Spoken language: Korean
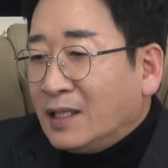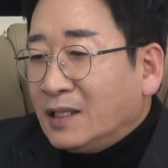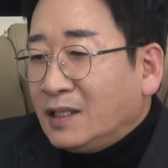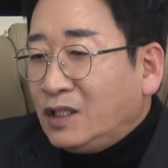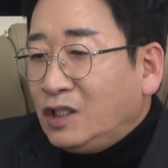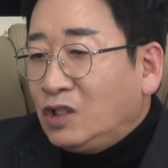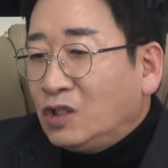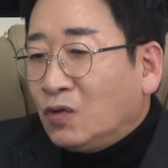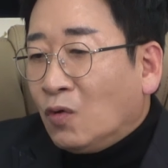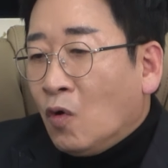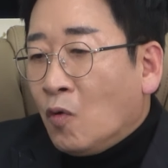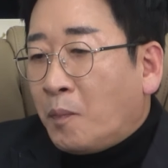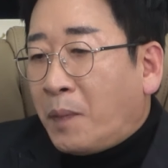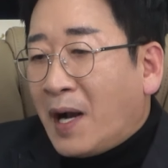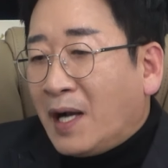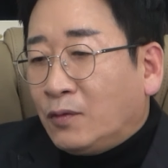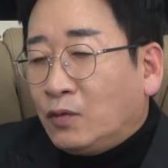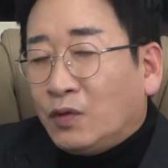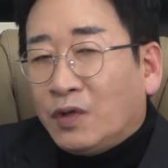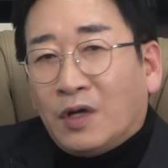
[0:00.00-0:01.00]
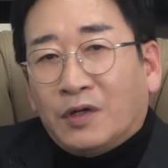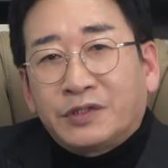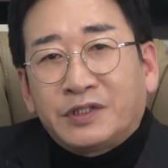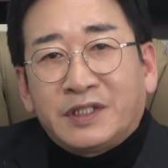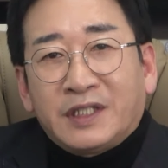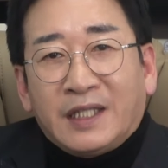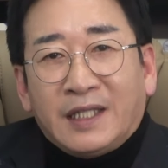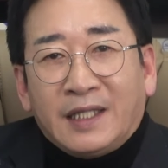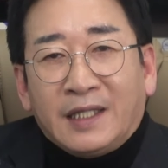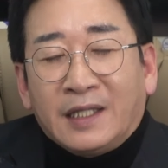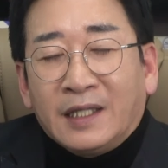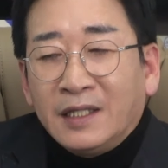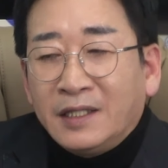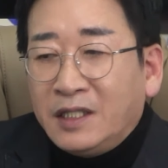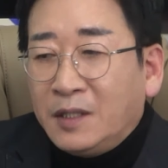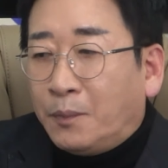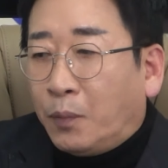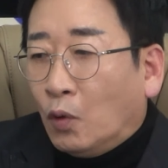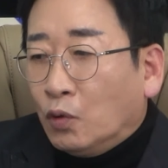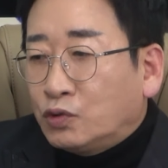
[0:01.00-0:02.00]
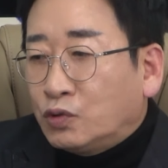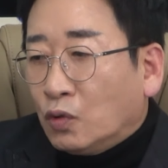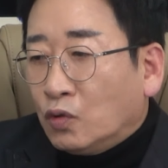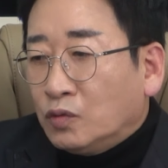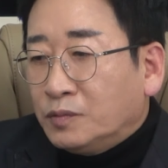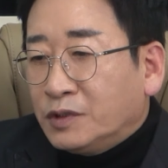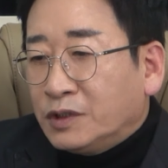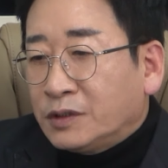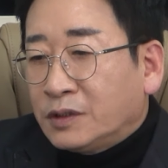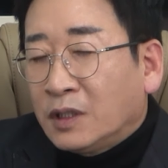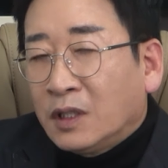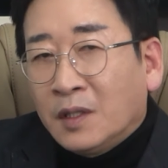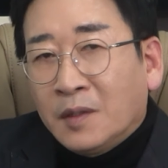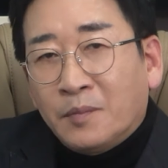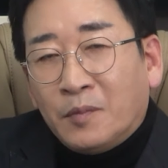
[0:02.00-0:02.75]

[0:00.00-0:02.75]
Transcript: 이공팔도 역시 이 보조금은